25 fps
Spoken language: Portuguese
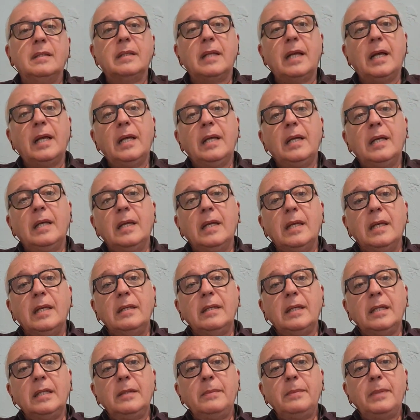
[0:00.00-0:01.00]
Né?
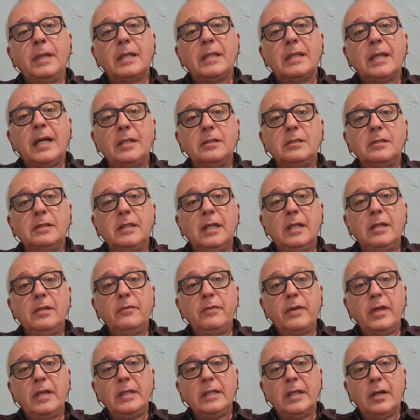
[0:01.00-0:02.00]
E a liberdade dele
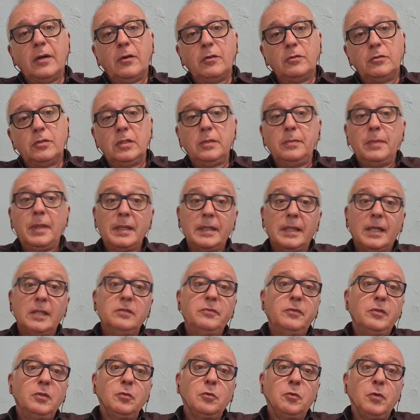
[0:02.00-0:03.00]
vem de onde? A
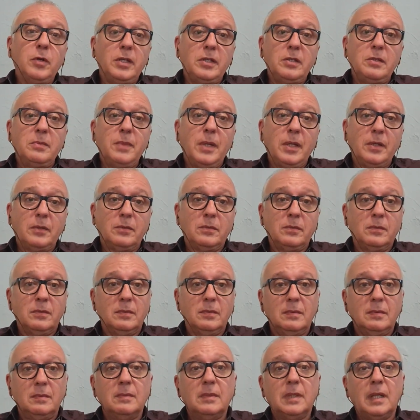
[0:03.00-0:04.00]
liberdade vem do conhecimento.
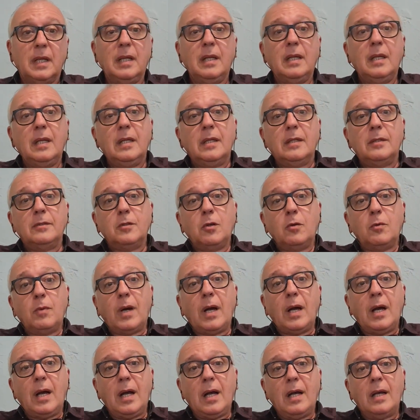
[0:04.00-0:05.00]
Né? Não
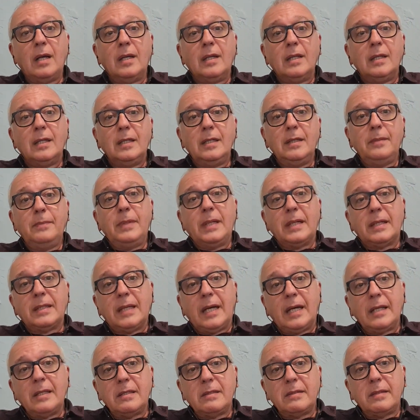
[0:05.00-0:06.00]
há
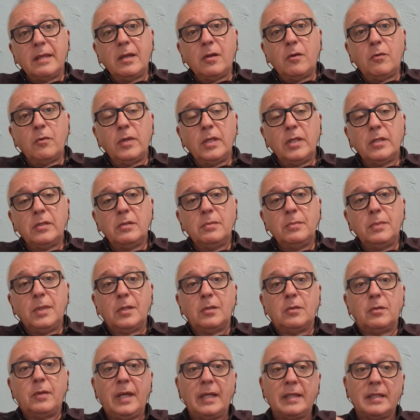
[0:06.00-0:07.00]
liberdade sem
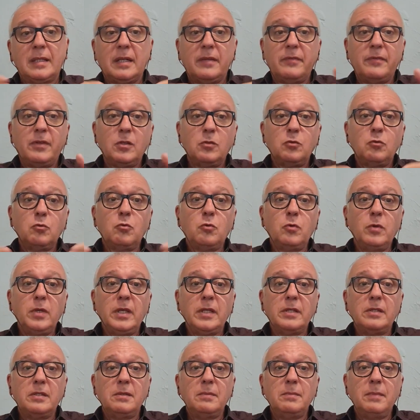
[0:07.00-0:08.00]
conhecimento. É através do
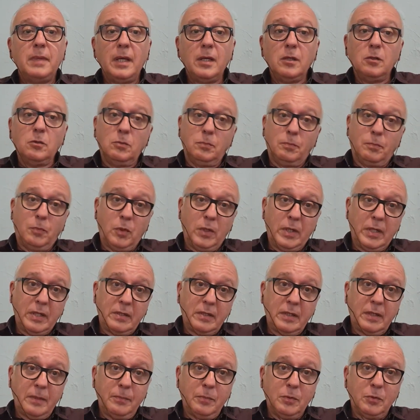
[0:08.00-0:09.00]
conhecimento, por
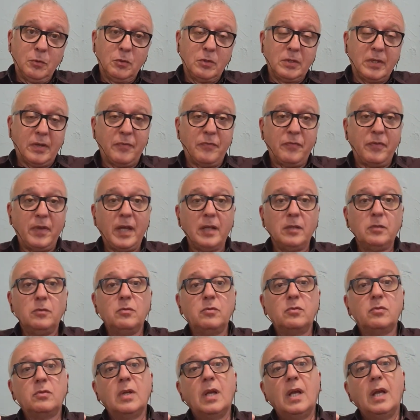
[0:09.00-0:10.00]
exemplo, dos
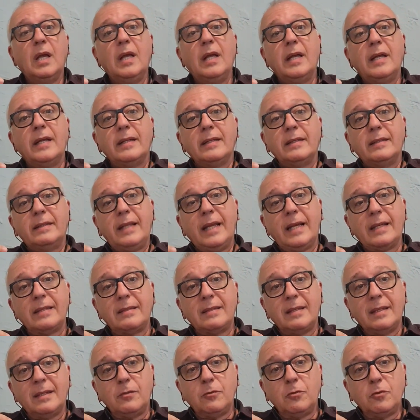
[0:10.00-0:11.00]
afetos,
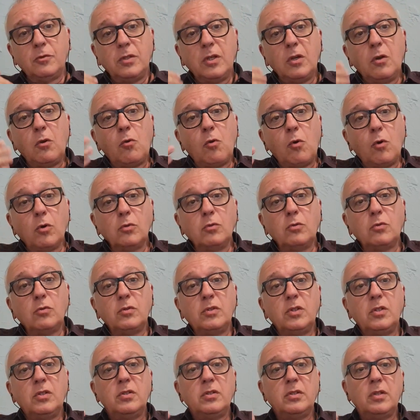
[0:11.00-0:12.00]
dessa, dos
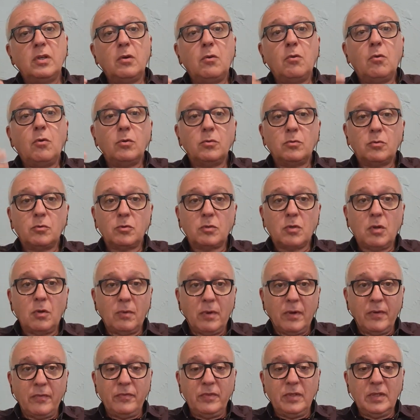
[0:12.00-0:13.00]
encontros e desencontros
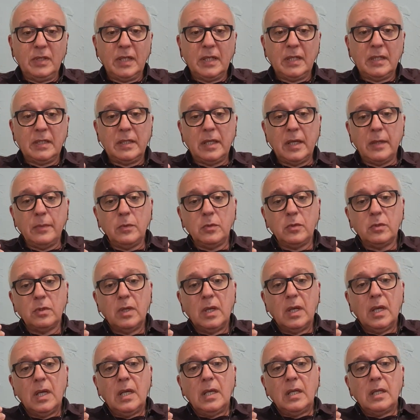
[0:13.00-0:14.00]
com a vida que temos,
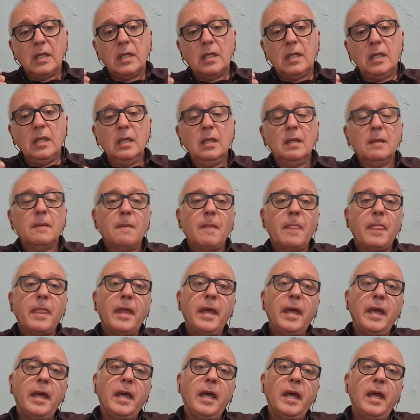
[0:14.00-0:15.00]
que
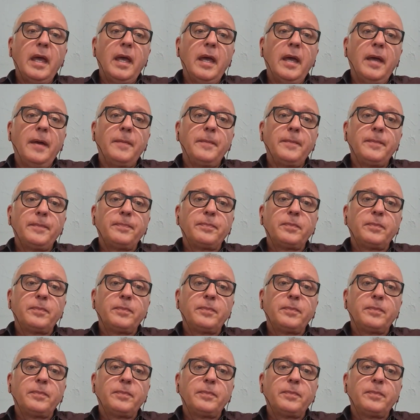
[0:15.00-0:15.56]
é,